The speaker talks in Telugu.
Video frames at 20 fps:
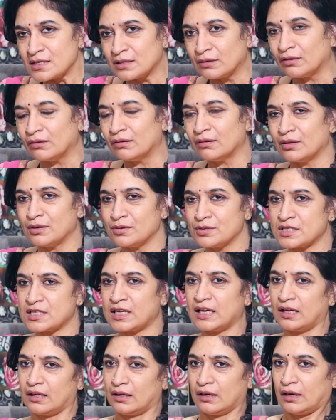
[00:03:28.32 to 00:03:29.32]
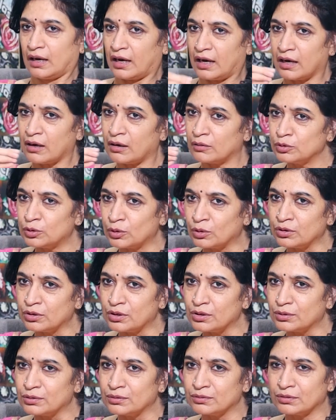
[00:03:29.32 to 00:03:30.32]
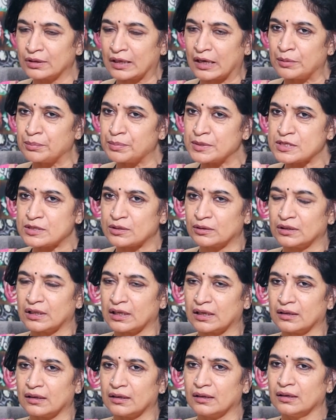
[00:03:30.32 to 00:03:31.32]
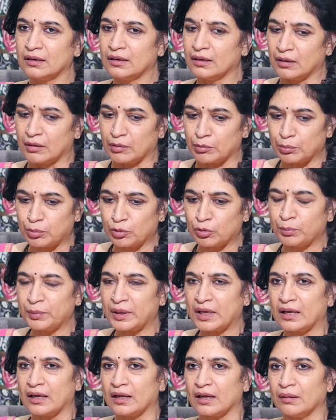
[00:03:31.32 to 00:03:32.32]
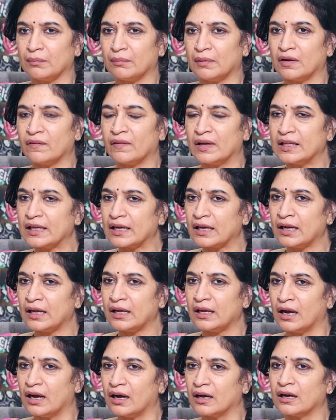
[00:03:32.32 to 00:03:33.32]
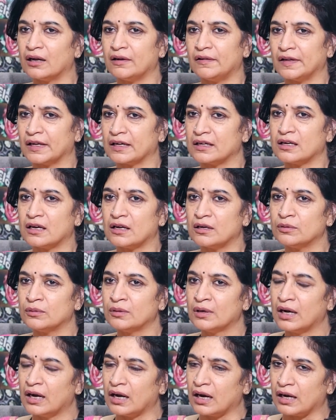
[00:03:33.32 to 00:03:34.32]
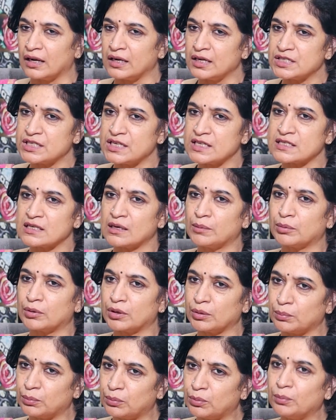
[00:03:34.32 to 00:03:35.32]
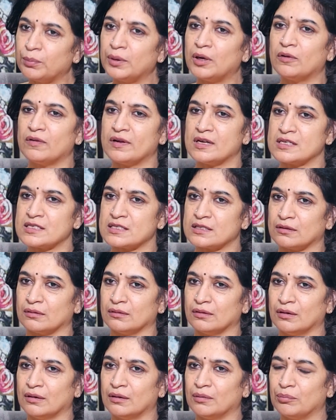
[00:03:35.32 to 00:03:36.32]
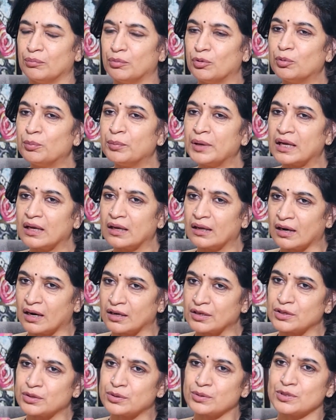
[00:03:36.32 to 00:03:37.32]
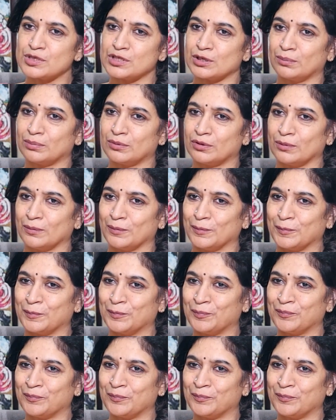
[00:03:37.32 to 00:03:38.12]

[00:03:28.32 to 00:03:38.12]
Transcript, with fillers: సో యూసీ ఎలా అవుతోందో కనిపిస్తోంది కదా భూమికి మనం అందుకని యాగాలు యజ్ఞాలు అన్నీ చేసినప్పుడు కూడా భూమిలో వేస్తాం భూమికి గ్రాటిట్యూడ్ చెప్తాం